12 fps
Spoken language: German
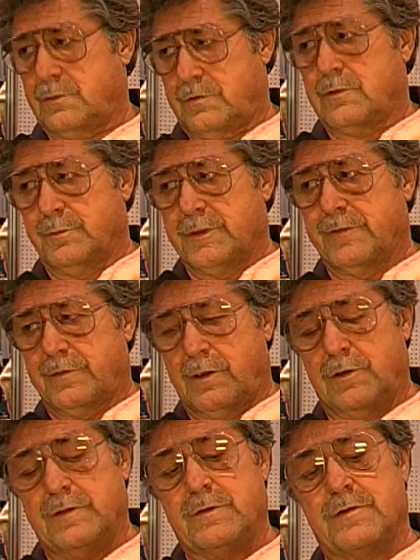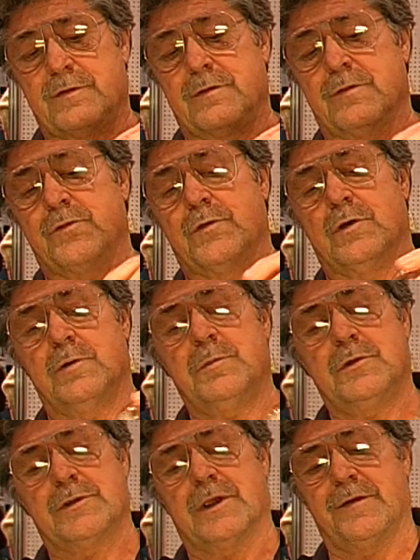kommt das raus aus dieser
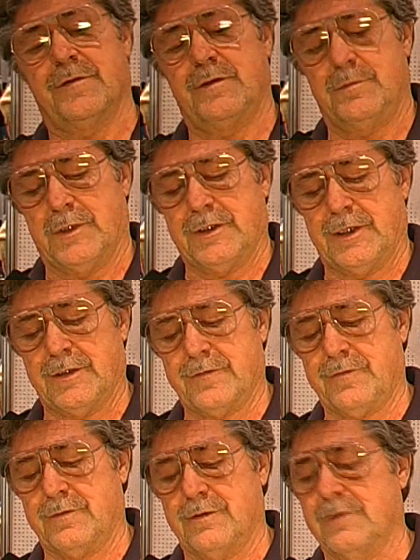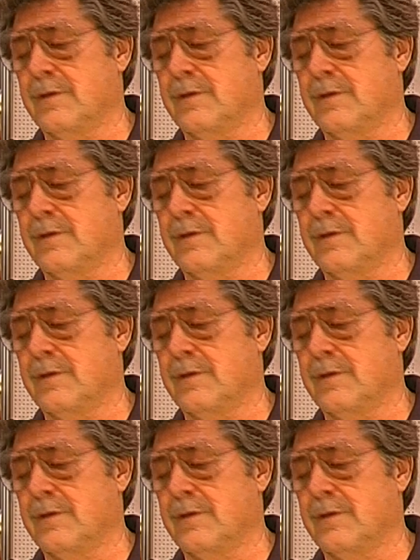Form und dann sieht man erst,